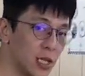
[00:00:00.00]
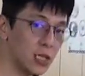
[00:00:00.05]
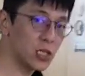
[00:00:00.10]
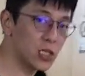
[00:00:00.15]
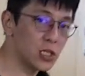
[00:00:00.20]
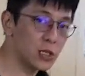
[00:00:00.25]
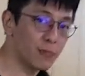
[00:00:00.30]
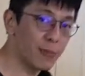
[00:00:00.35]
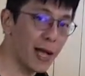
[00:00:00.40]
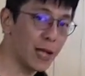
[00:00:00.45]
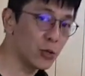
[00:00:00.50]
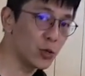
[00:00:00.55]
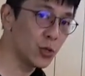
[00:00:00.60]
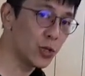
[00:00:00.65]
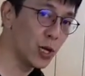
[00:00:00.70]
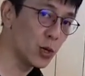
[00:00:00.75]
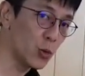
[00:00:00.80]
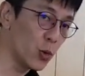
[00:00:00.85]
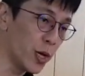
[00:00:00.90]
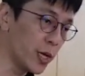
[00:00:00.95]
个是十八寸
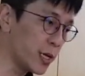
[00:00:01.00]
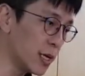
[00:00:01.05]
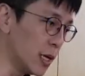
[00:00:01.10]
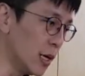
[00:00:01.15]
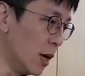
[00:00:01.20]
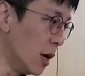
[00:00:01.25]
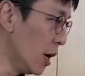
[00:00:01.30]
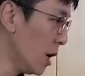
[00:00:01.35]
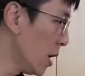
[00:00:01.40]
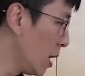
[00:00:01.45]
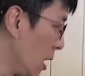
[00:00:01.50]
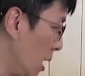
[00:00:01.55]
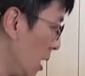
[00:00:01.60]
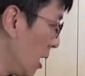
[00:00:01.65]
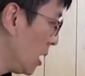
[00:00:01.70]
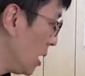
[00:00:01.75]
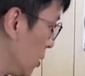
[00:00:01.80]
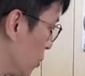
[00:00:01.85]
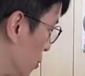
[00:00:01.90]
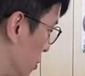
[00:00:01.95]
的规格哈，二五